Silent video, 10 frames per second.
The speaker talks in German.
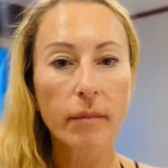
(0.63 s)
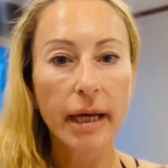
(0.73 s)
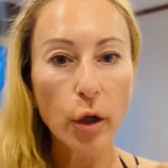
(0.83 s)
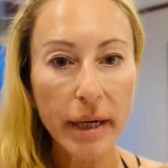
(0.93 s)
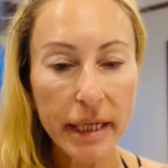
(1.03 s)

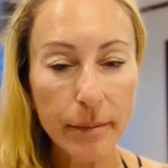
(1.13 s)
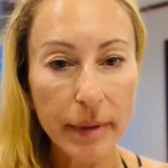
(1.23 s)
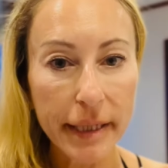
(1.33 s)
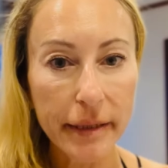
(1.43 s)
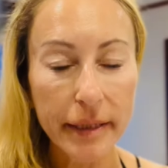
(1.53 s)
Hallo meine
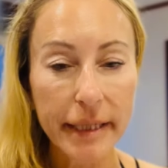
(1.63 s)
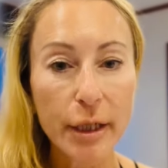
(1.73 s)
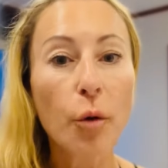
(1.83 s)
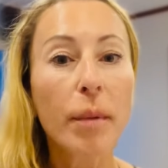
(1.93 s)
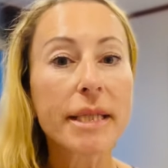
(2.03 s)
Lieben,
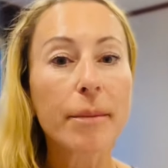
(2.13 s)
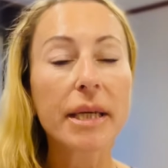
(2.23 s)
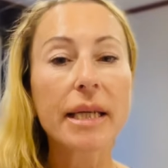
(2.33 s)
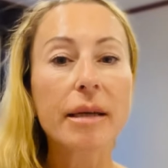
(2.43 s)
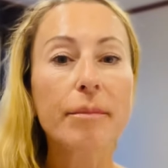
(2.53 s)
hier nochmal
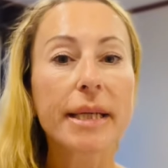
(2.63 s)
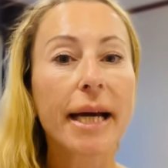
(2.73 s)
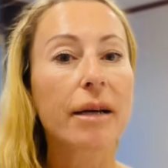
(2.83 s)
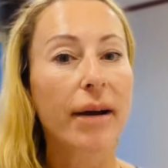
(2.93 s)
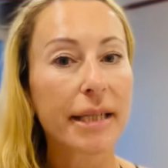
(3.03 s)
Sabine mit
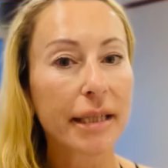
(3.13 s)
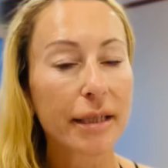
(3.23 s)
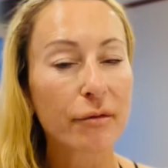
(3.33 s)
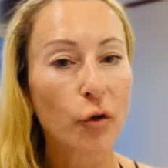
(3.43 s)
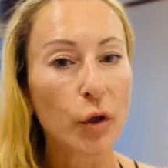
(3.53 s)
einer
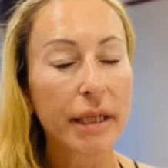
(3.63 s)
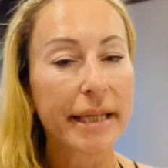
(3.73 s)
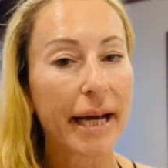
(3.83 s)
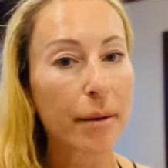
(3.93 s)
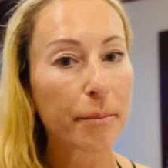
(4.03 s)
weiteren Folge
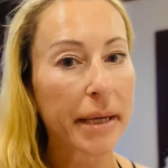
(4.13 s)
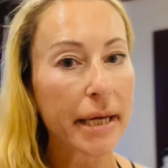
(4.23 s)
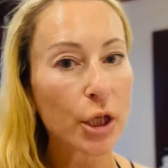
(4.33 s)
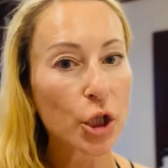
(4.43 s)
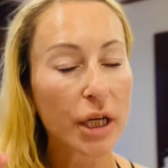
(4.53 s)
der
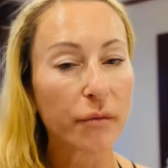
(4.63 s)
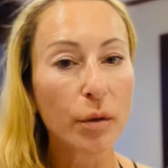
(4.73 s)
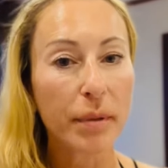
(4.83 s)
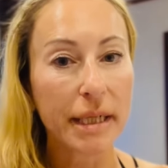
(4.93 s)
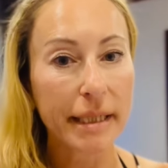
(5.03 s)
P steht
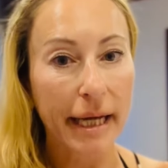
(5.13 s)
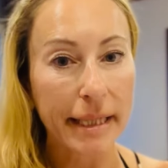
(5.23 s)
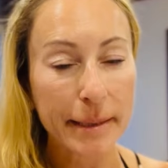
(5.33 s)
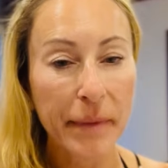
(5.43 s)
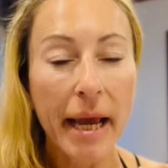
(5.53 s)
für Penetranz.